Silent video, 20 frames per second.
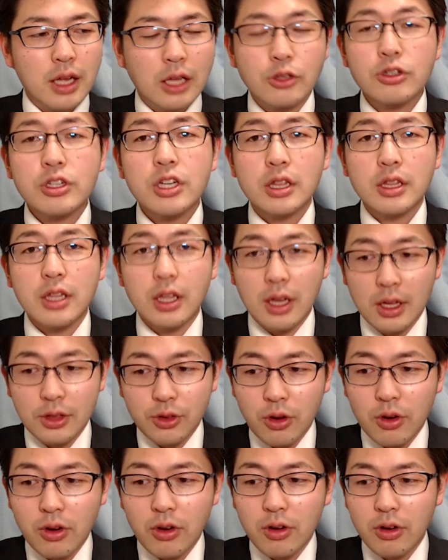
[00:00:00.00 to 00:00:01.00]
楽しかったな、
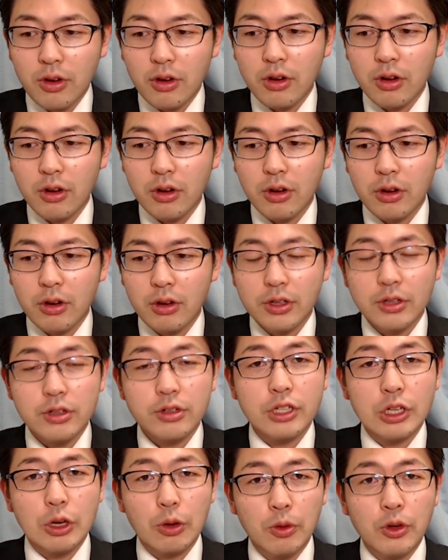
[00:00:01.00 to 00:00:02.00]
とい
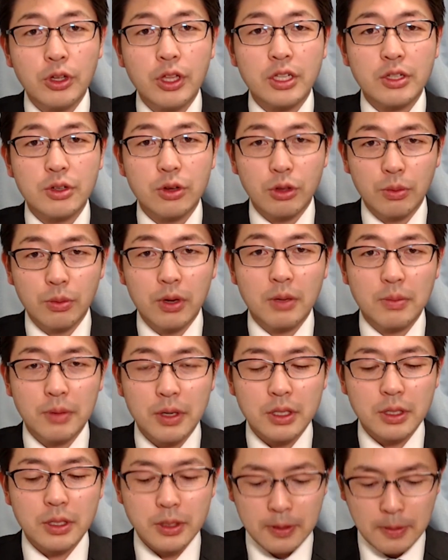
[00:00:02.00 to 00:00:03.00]
うふうに思い出すこともあり
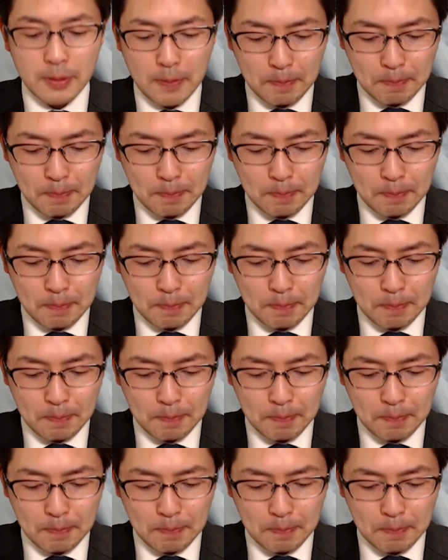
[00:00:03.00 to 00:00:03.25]
ます。